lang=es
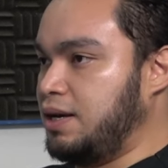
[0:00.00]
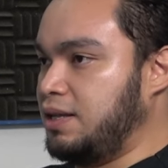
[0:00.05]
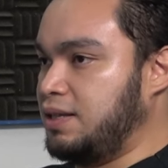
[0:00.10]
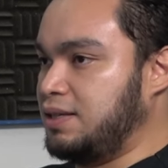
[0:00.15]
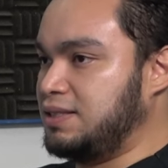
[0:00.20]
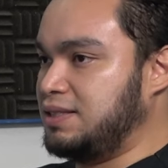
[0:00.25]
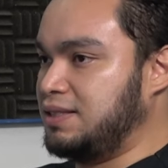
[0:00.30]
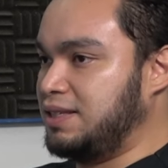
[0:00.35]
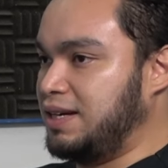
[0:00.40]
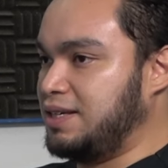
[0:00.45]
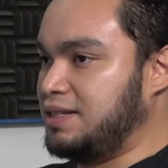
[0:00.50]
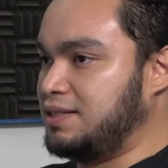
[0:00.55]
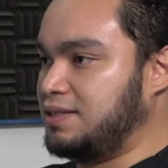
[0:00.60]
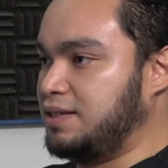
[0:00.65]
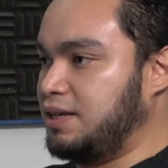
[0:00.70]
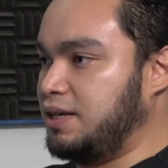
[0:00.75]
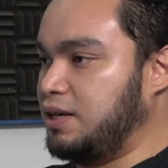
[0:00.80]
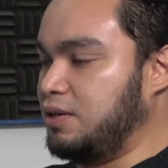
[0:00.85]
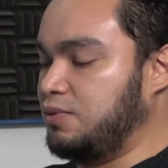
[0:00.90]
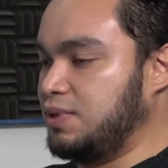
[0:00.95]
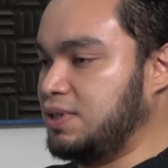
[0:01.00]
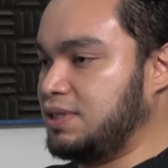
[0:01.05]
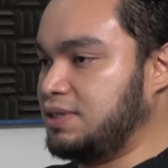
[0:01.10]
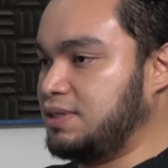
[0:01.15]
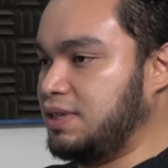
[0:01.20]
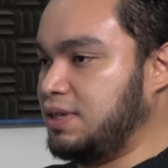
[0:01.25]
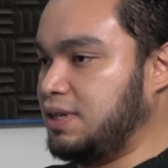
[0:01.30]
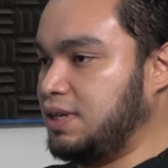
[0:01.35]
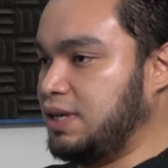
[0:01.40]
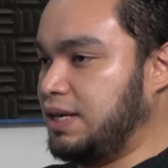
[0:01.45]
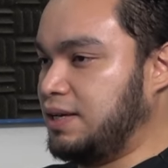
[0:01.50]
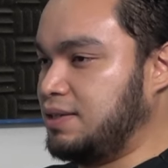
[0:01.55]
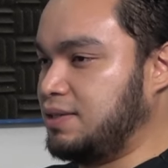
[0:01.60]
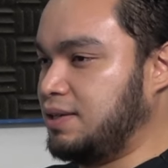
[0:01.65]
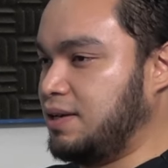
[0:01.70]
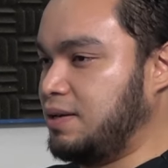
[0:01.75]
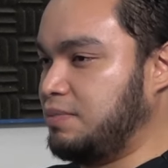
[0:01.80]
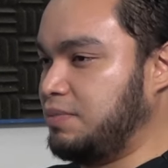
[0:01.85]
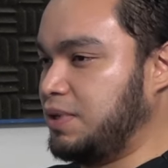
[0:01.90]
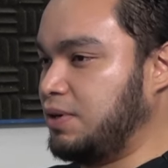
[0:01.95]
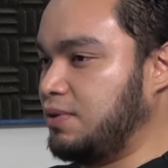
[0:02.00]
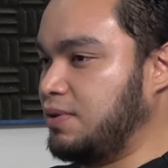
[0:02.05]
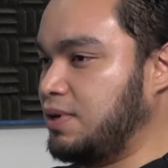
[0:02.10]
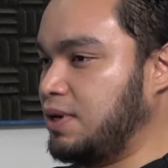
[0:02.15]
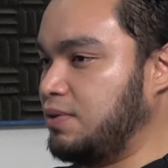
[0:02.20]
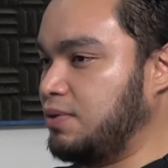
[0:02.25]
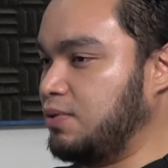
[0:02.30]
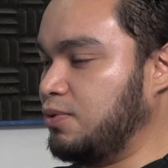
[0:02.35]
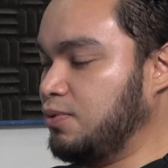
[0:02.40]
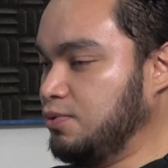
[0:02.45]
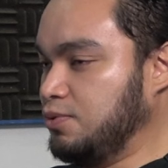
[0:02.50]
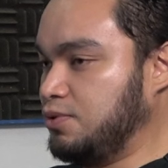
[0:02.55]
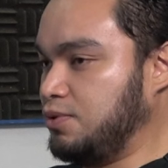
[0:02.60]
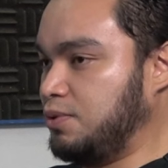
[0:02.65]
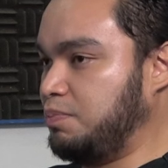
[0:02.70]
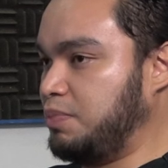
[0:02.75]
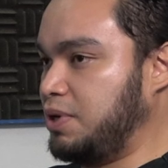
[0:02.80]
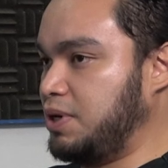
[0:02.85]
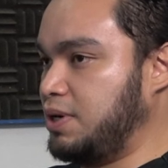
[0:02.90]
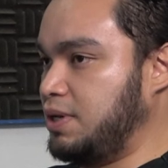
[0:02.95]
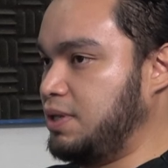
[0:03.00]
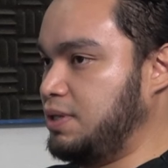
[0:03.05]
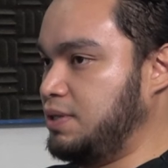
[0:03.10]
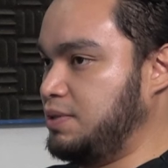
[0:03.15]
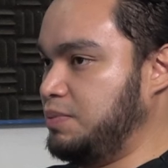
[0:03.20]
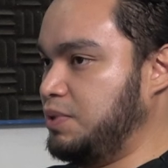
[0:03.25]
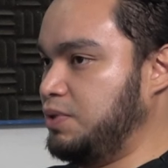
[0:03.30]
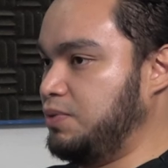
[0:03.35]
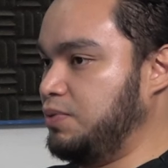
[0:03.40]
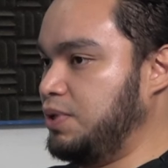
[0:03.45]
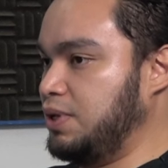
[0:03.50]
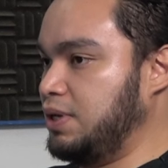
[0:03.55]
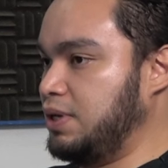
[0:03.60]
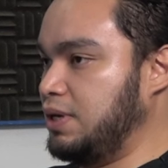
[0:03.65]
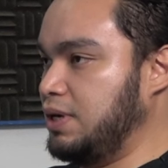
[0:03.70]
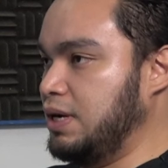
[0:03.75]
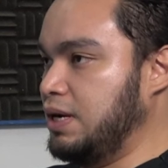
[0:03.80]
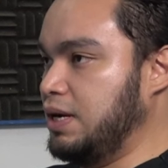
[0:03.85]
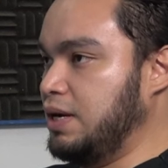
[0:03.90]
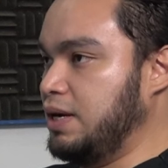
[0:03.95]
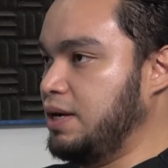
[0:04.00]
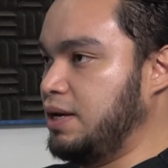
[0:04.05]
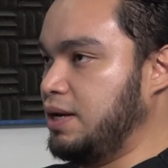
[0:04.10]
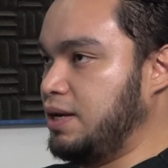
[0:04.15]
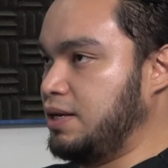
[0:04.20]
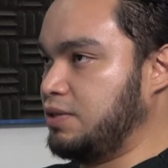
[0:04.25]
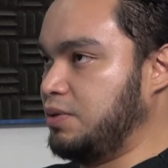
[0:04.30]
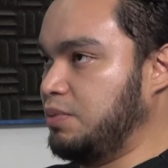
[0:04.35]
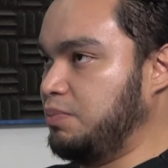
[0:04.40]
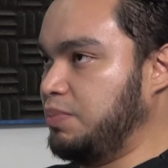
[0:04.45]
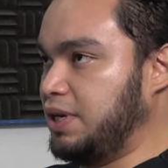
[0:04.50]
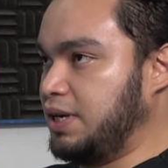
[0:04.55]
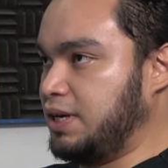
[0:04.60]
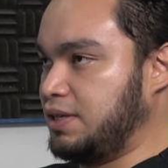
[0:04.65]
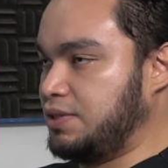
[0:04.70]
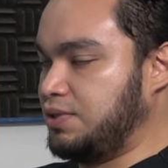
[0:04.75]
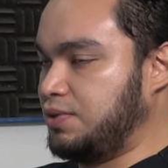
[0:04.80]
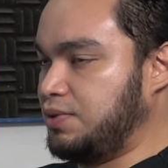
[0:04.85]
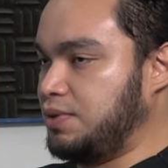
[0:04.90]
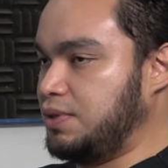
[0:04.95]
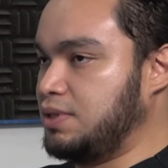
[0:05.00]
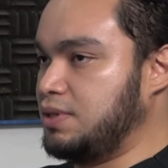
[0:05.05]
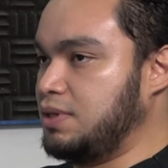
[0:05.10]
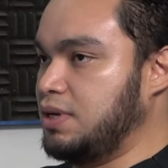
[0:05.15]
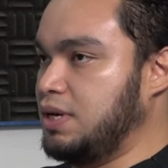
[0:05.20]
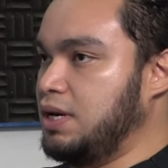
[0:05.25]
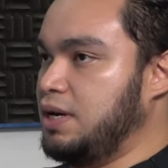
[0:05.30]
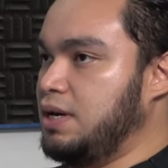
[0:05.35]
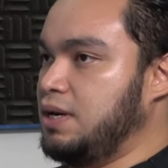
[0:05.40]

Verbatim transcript: destreza y algunas técnicas que han mejorado justo para disminuir las complicaciones.